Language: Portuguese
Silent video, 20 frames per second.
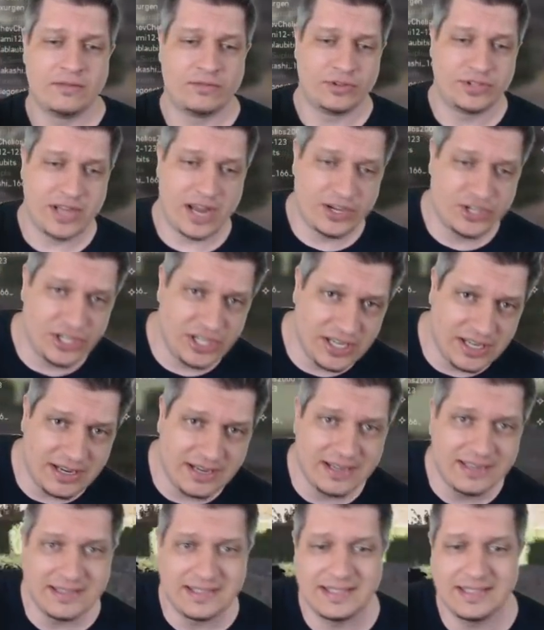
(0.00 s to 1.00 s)
você
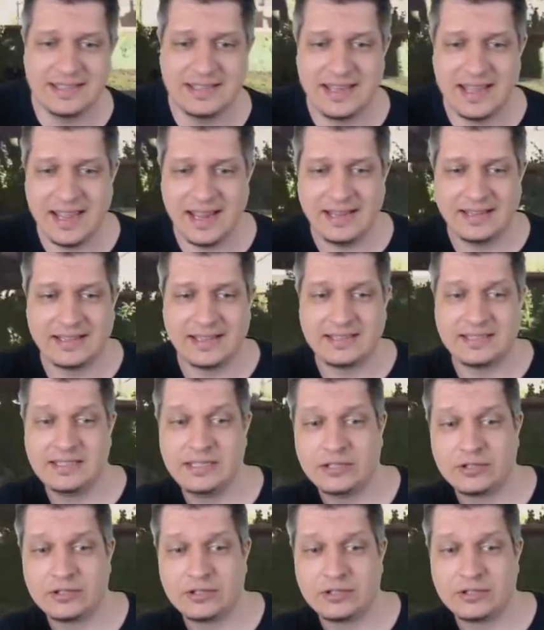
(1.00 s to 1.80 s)
atira, se deita, se